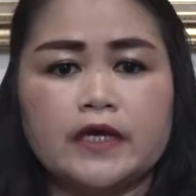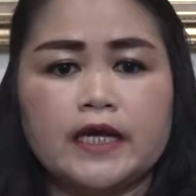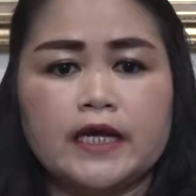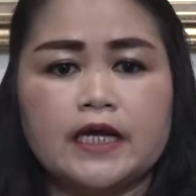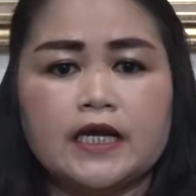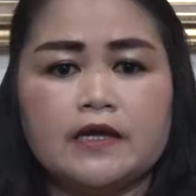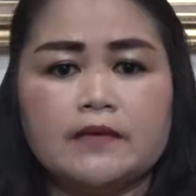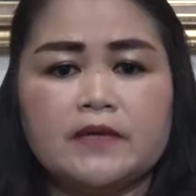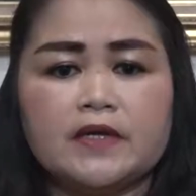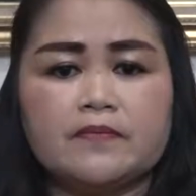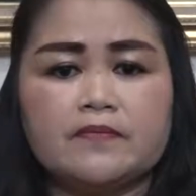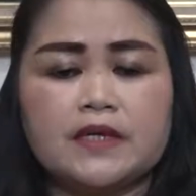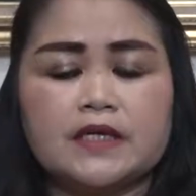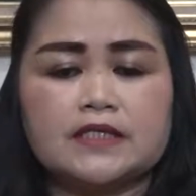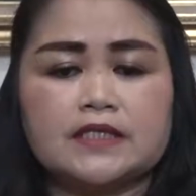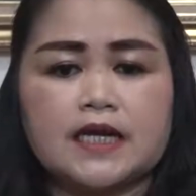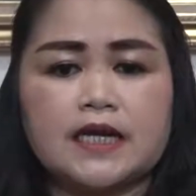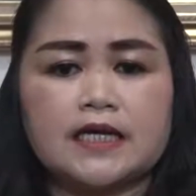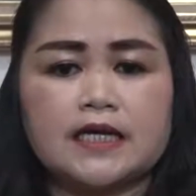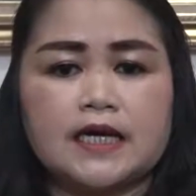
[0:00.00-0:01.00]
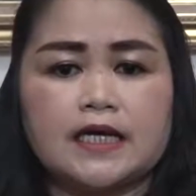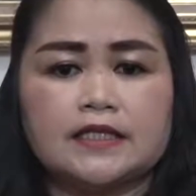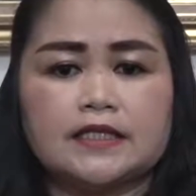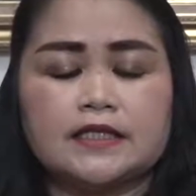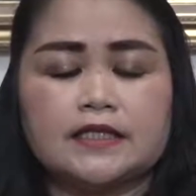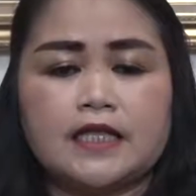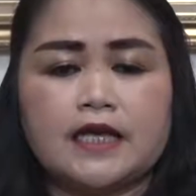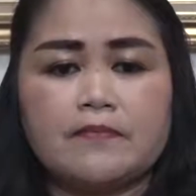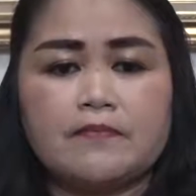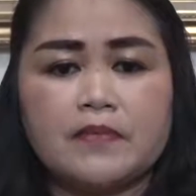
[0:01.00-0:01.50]
elemen
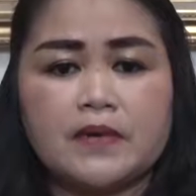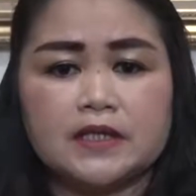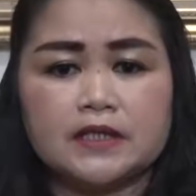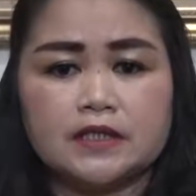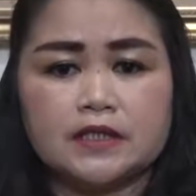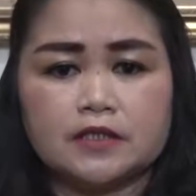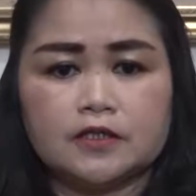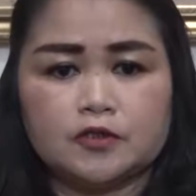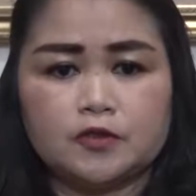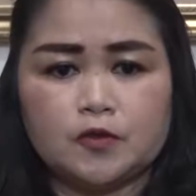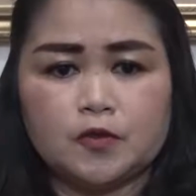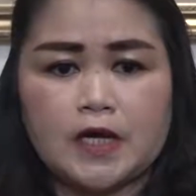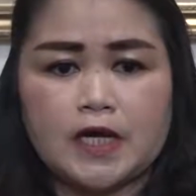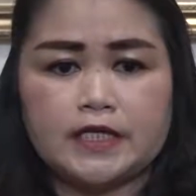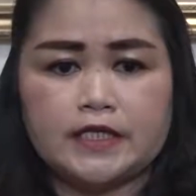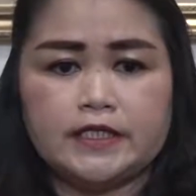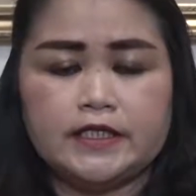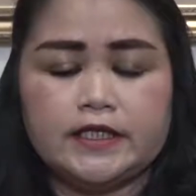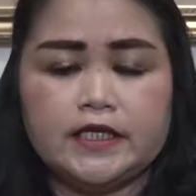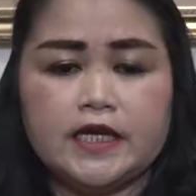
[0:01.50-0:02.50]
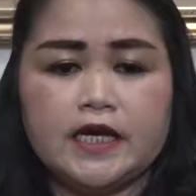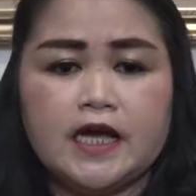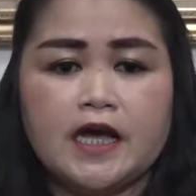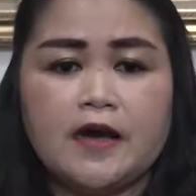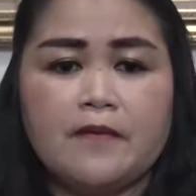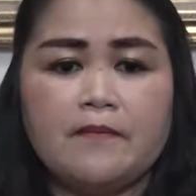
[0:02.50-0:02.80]
masyarakat tanpa terkecuali.